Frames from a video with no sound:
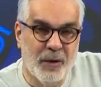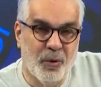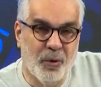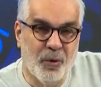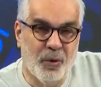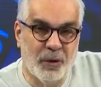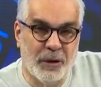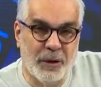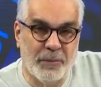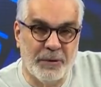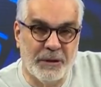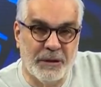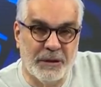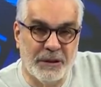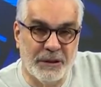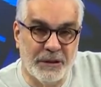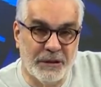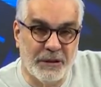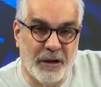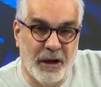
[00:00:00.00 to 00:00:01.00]
Orada bir
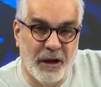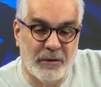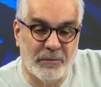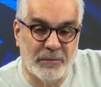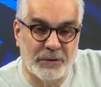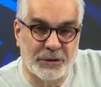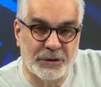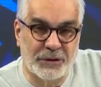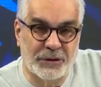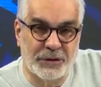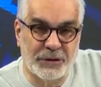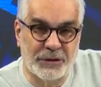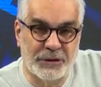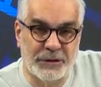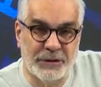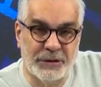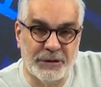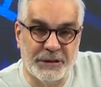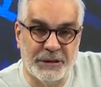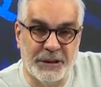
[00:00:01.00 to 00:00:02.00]
tır kalmış.
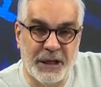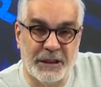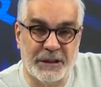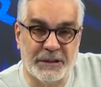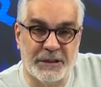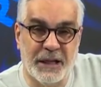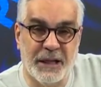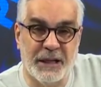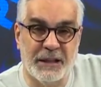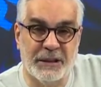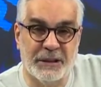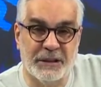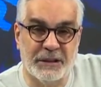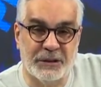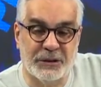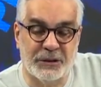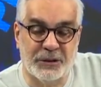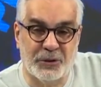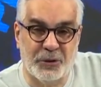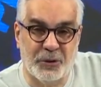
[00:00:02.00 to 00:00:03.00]
Tırı
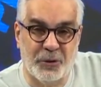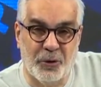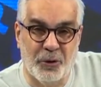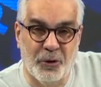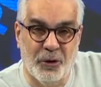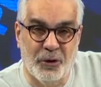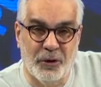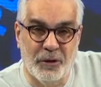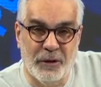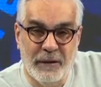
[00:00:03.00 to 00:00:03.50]
çekseydiniz diyor